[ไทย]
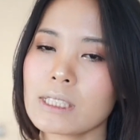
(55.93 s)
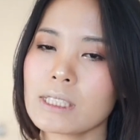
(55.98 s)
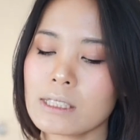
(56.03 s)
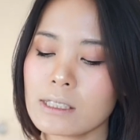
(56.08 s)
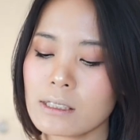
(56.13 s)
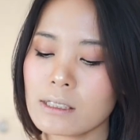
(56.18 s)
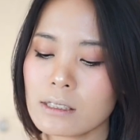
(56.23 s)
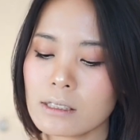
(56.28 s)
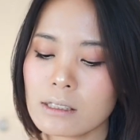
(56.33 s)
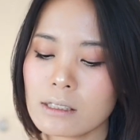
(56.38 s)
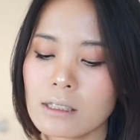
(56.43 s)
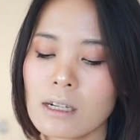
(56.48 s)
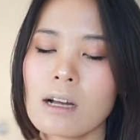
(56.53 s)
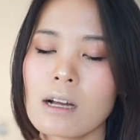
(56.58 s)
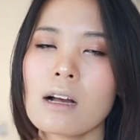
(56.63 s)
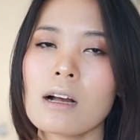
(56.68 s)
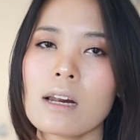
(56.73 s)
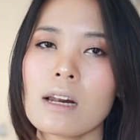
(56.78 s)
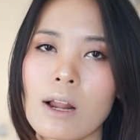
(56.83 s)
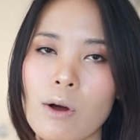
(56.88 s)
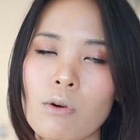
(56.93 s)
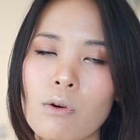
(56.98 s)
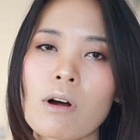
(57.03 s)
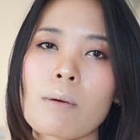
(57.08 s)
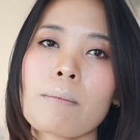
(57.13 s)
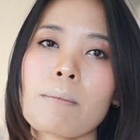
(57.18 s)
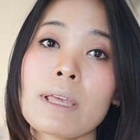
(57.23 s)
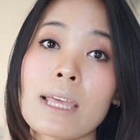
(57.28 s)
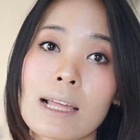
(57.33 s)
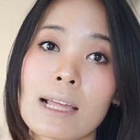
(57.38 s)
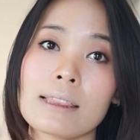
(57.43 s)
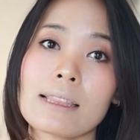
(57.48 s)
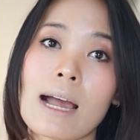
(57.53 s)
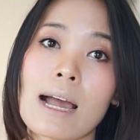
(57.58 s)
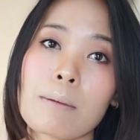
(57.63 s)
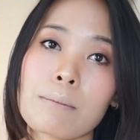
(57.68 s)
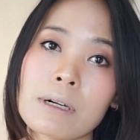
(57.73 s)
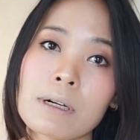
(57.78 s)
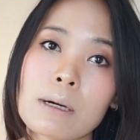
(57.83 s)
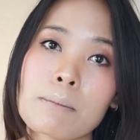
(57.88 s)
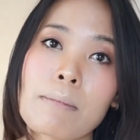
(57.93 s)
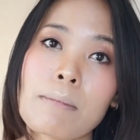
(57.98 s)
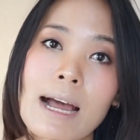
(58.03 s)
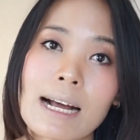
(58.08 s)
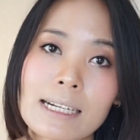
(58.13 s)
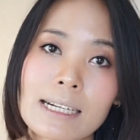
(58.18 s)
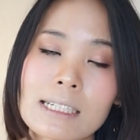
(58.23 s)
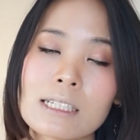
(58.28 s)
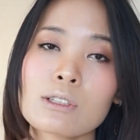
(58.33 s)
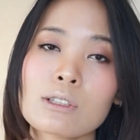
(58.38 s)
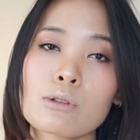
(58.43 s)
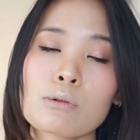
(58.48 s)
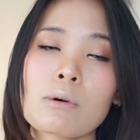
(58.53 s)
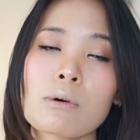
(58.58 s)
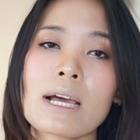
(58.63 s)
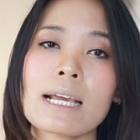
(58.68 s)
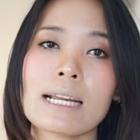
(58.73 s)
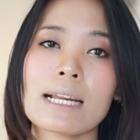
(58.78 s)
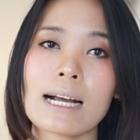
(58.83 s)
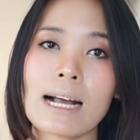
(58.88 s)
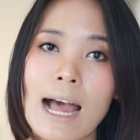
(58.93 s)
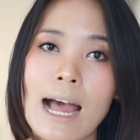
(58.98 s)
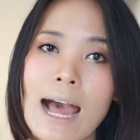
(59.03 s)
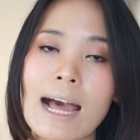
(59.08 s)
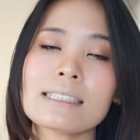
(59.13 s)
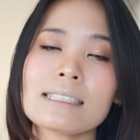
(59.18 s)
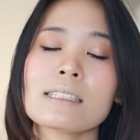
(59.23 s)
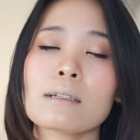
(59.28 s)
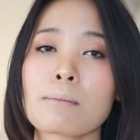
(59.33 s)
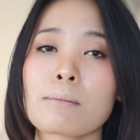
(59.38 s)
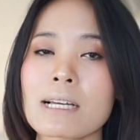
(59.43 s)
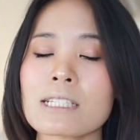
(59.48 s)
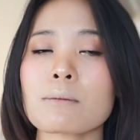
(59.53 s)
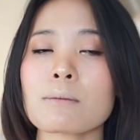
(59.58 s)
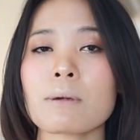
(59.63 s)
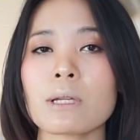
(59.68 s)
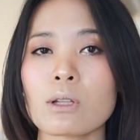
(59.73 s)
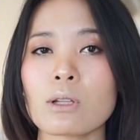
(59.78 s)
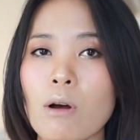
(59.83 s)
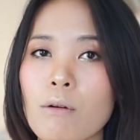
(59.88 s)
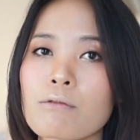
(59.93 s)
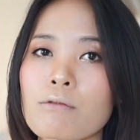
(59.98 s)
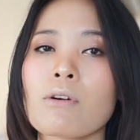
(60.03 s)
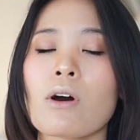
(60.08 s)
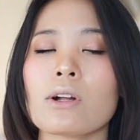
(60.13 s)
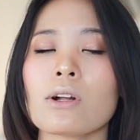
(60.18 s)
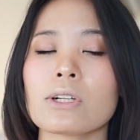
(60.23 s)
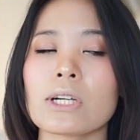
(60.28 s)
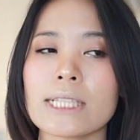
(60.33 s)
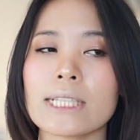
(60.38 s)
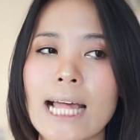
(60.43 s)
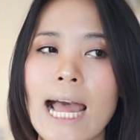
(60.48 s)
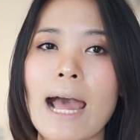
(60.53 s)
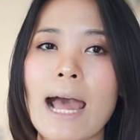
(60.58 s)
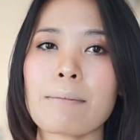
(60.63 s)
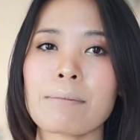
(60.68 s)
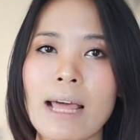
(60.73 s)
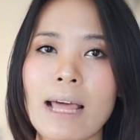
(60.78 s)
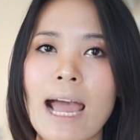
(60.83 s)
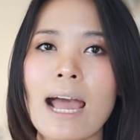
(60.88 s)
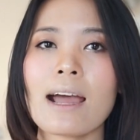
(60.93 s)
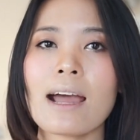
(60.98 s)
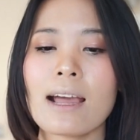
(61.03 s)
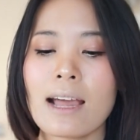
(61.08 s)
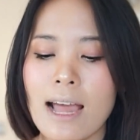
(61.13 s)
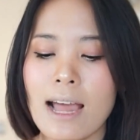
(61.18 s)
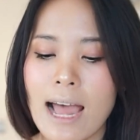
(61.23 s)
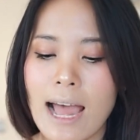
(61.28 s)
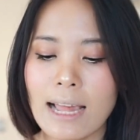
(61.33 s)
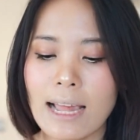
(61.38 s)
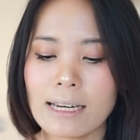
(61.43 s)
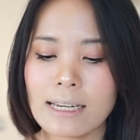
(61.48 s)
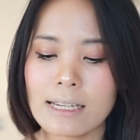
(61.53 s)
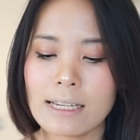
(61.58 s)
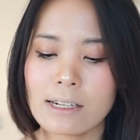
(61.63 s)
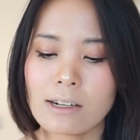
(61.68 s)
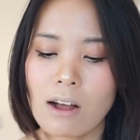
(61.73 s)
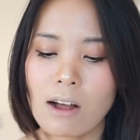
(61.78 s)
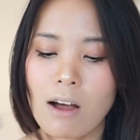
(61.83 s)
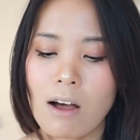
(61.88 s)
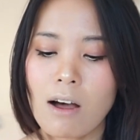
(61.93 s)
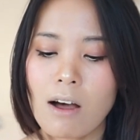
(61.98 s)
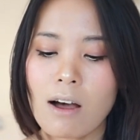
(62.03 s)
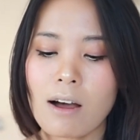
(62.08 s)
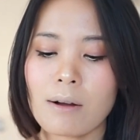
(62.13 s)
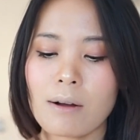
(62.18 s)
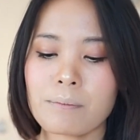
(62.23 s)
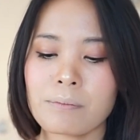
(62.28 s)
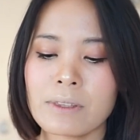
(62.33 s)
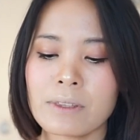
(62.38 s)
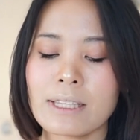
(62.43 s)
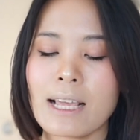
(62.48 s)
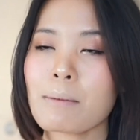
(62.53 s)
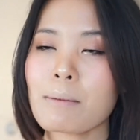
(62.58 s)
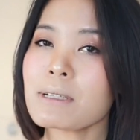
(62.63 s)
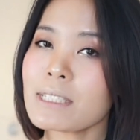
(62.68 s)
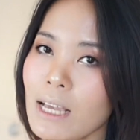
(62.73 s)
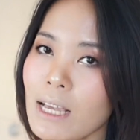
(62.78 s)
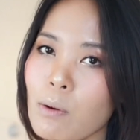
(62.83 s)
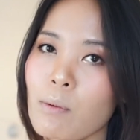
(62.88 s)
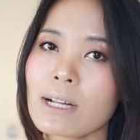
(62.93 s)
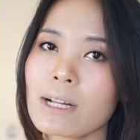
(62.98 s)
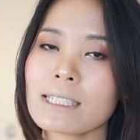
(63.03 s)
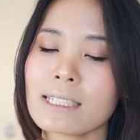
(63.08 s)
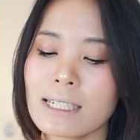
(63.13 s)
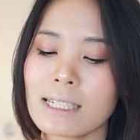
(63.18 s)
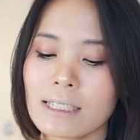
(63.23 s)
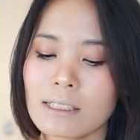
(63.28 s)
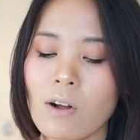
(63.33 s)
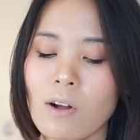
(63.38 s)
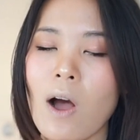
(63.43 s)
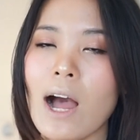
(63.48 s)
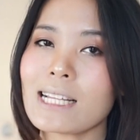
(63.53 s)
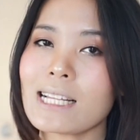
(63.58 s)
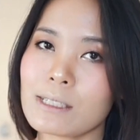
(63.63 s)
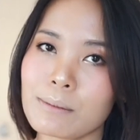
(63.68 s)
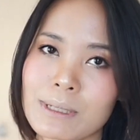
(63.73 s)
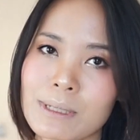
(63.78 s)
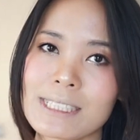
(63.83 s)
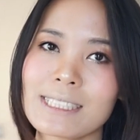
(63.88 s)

คือเราก็ประหยัดตังค์เพิ่มมากขึ้นด้วยนะคะ ถึงแม้จะเป็นทอมฟอร์ดก็ตามนะ อันนี้ก็ถ้าไม่ใช่วันเกิดก็อาจจะไม่